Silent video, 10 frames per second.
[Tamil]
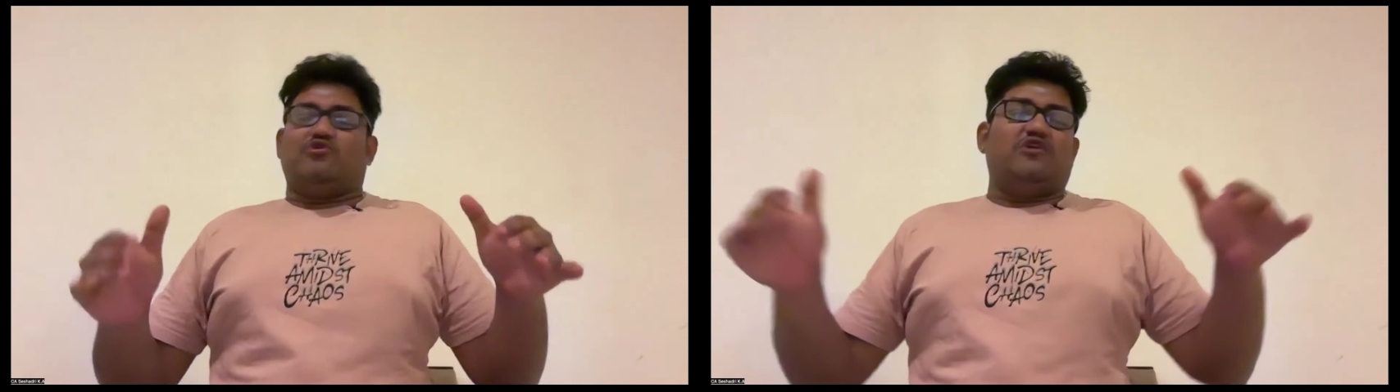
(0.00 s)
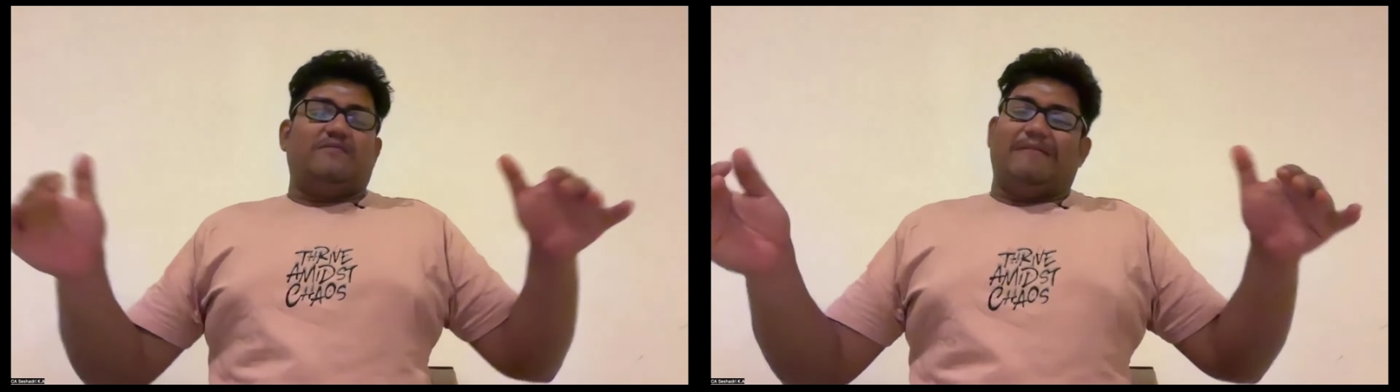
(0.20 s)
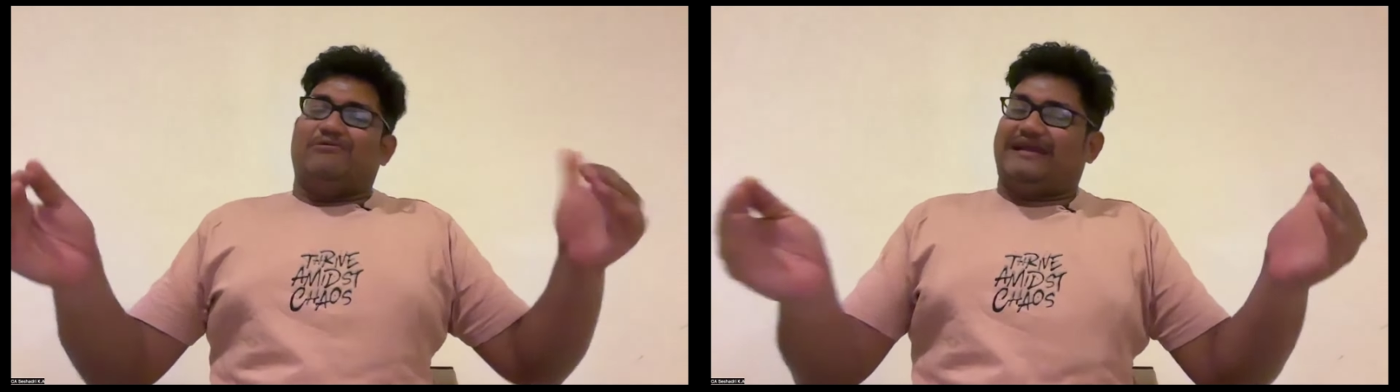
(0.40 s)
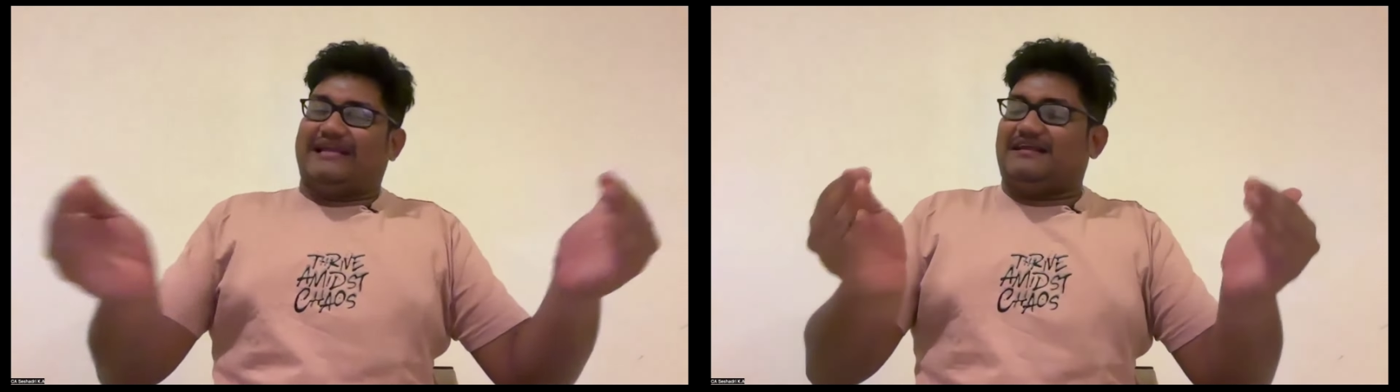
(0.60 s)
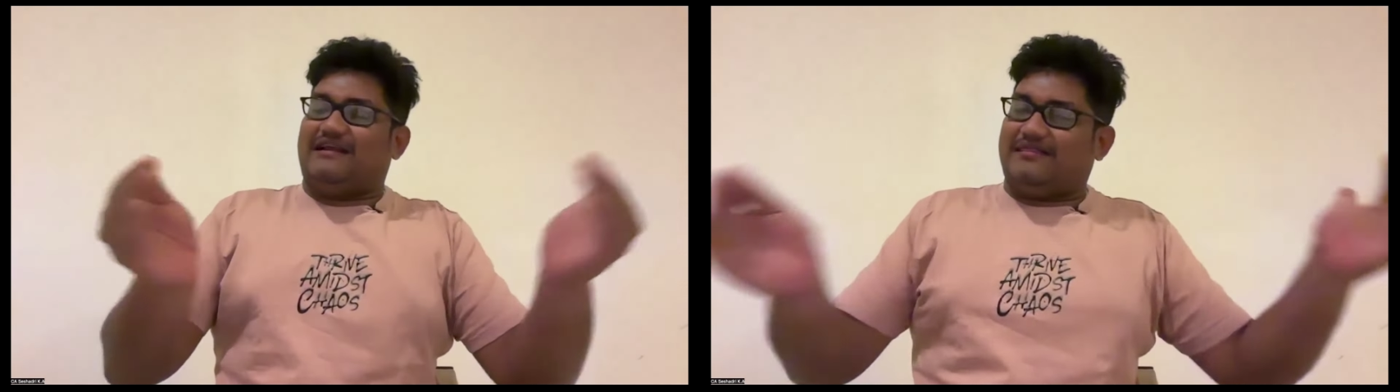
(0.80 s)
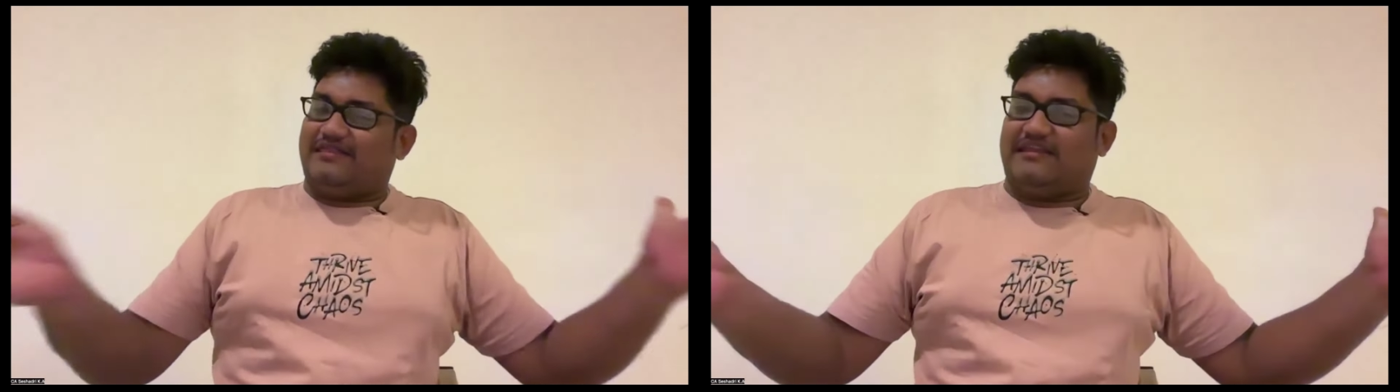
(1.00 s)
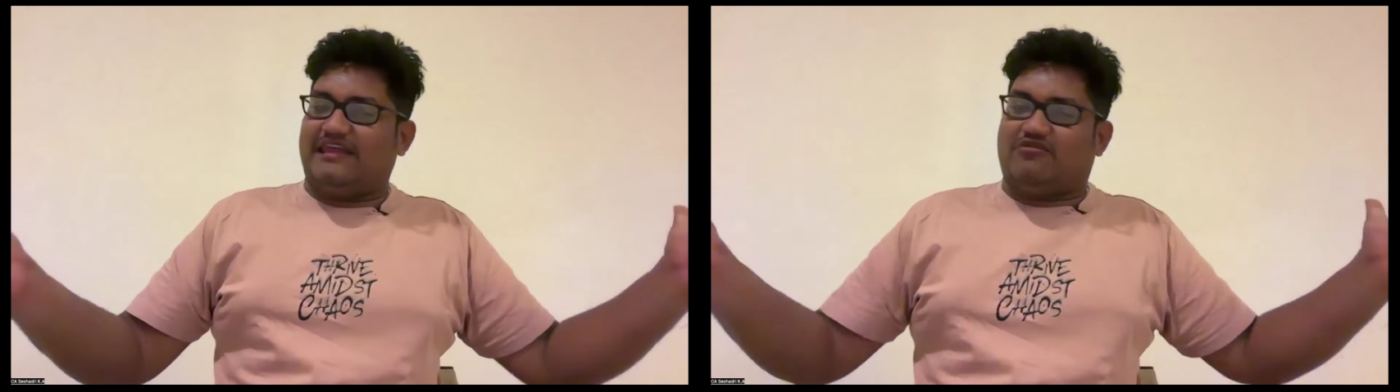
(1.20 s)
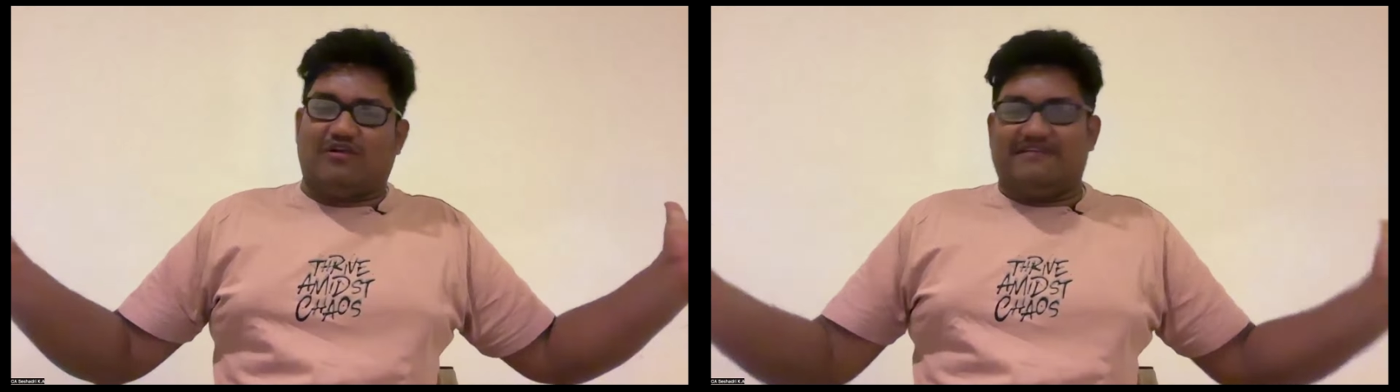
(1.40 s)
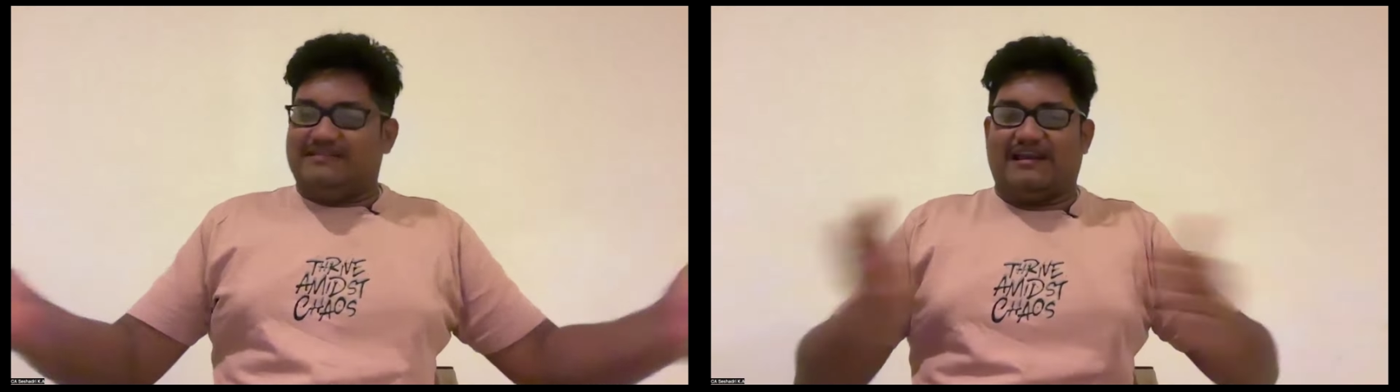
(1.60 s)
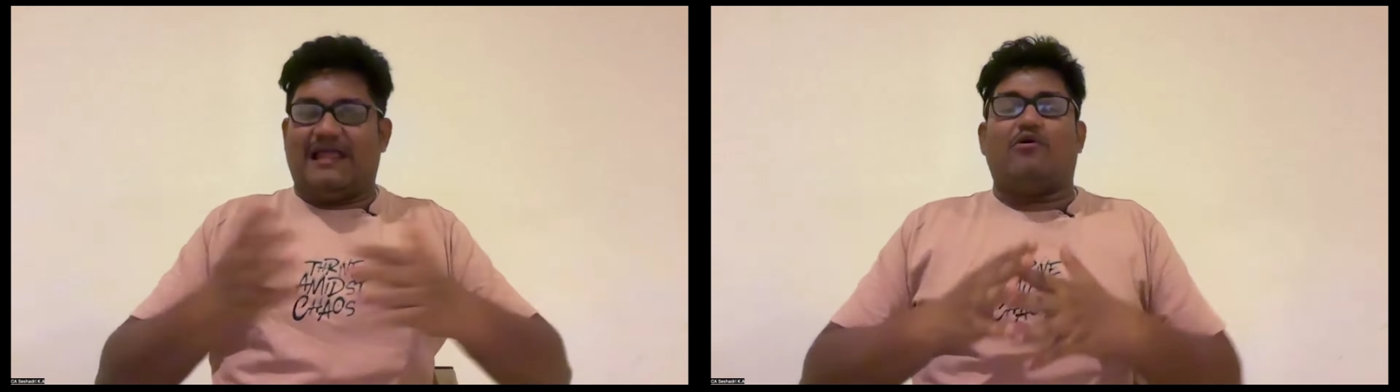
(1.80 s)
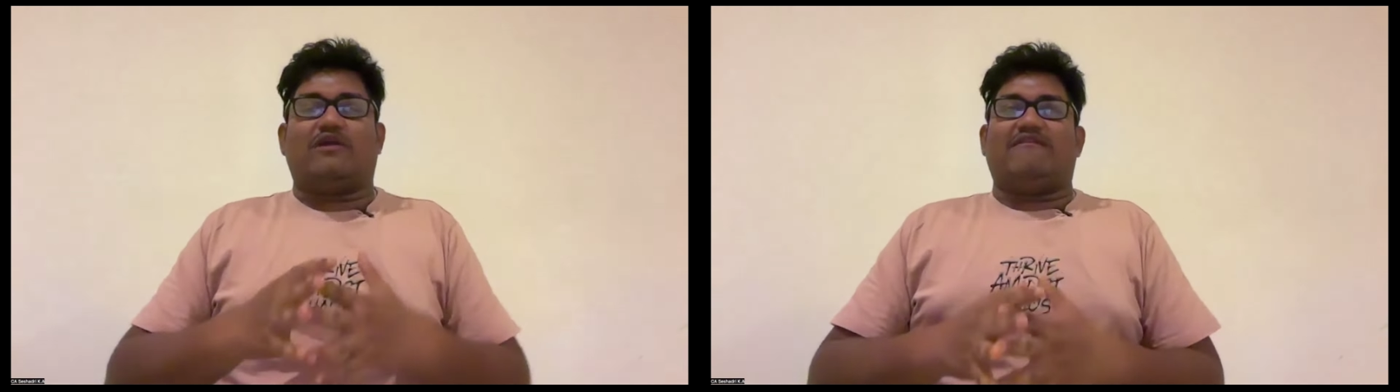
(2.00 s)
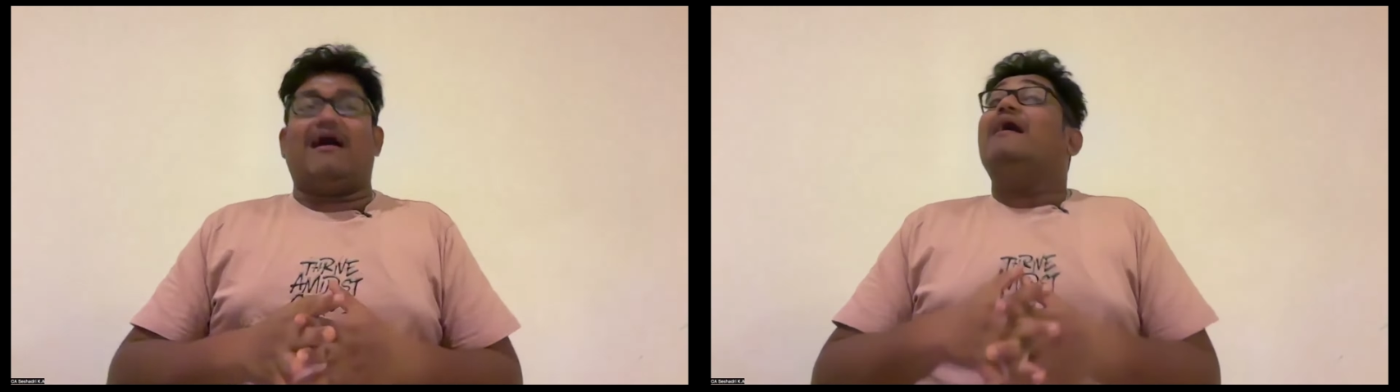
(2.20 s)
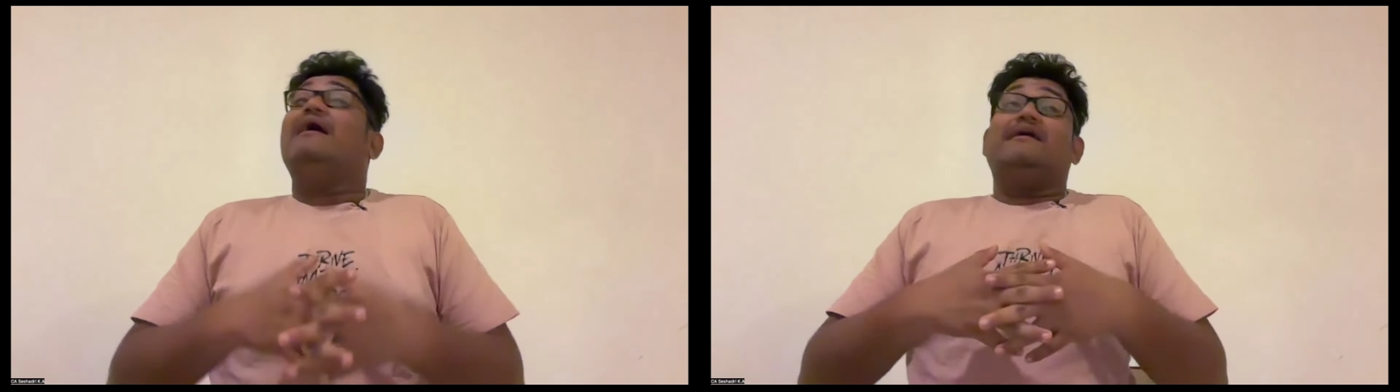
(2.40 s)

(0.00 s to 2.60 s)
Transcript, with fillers: போதும் யூல் பி எபிள் டு கெட் சிக்ஸ்டிஸ்குள்ள வந்துடலாம் ஓகேவா